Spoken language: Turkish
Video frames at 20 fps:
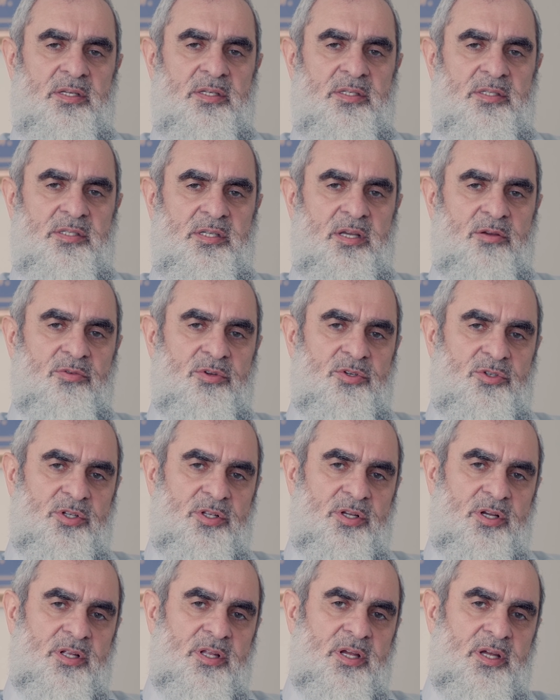
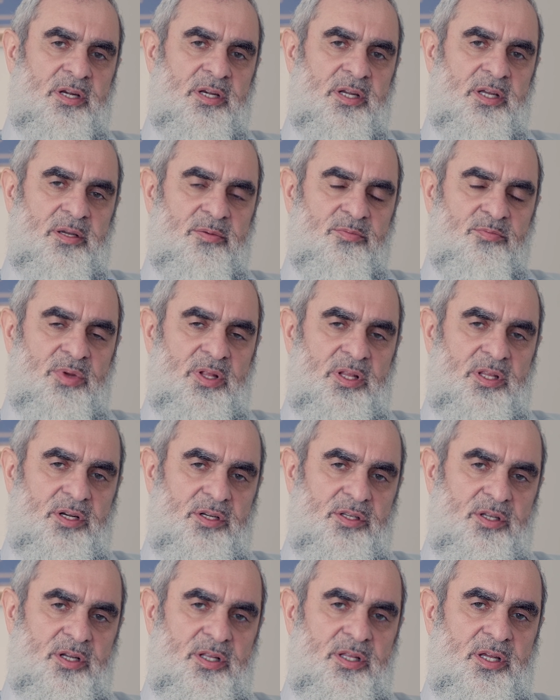sevinçliklerini
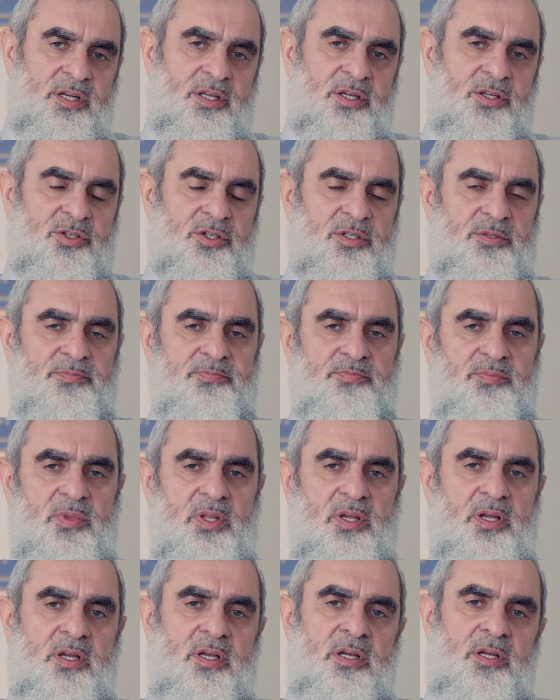bildirdikleri için
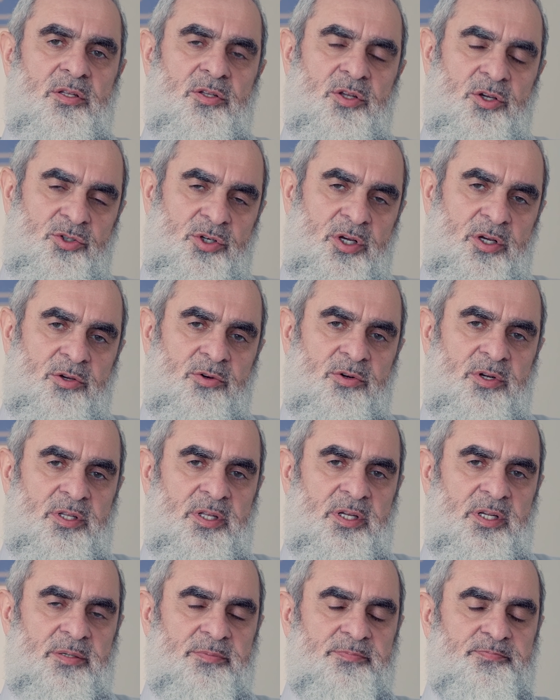teşekkür
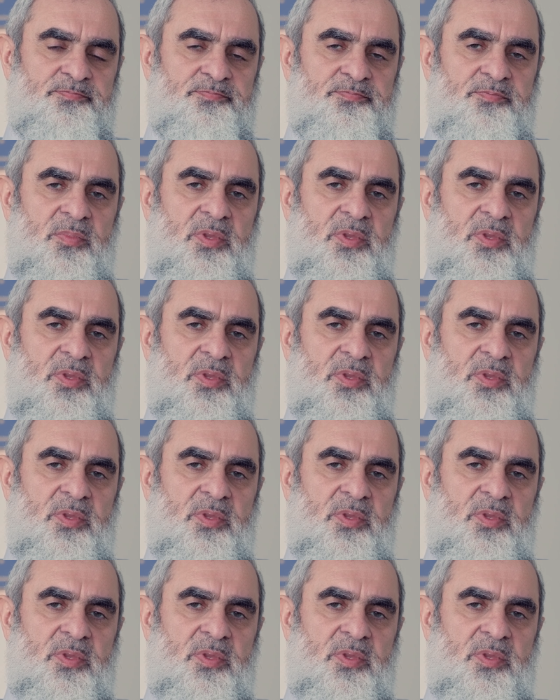ederim.